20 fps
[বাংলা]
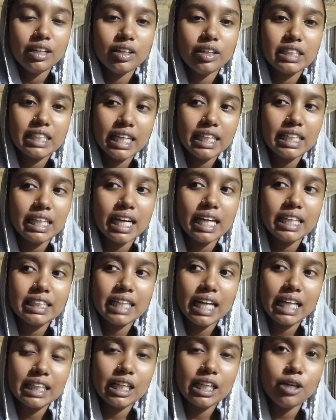সেই টাকার
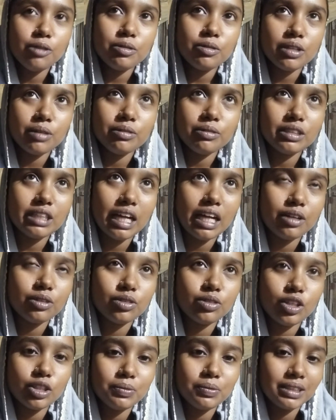সাথে মোটামুটি আরও
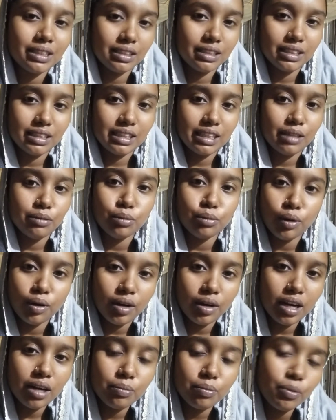দশ বিশ হাজার টাকা
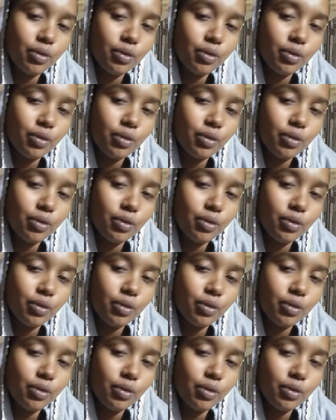ভরার